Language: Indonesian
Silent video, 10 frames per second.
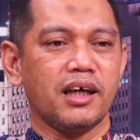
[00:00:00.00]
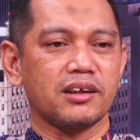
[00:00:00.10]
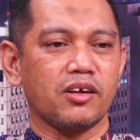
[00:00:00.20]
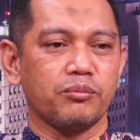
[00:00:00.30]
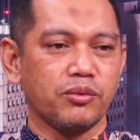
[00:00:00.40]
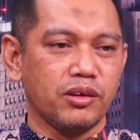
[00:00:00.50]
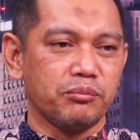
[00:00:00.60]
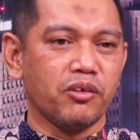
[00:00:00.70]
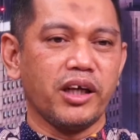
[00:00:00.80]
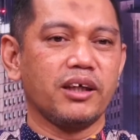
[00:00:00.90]
ataupun
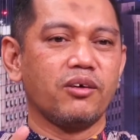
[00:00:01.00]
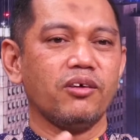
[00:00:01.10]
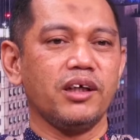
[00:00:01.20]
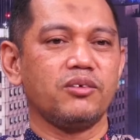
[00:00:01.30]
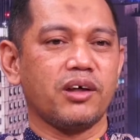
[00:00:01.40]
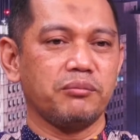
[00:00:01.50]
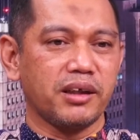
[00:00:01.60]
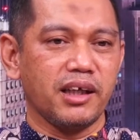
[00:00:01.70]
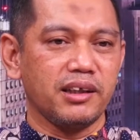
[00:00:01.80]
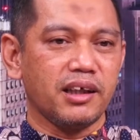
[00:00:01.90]
mau nego itu kan
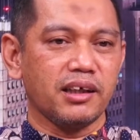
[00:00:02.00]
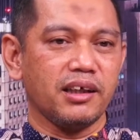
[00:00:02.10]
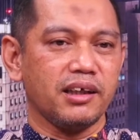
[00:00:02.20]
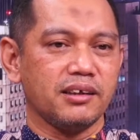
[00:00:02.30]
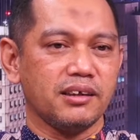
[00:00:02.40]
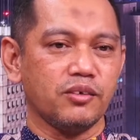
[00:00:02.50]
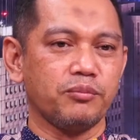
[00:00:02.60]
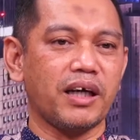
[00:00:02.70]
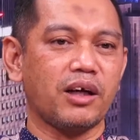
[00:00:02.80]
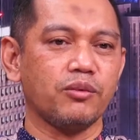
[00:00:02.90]
bagian dari
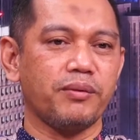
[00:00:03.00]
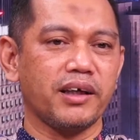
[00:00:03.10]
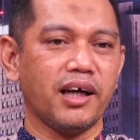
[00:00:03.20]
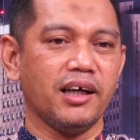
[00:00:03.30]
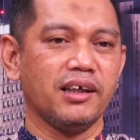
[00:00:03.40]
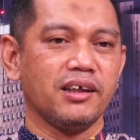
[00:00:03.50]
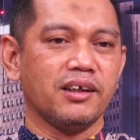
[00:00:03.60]
upaya-upaya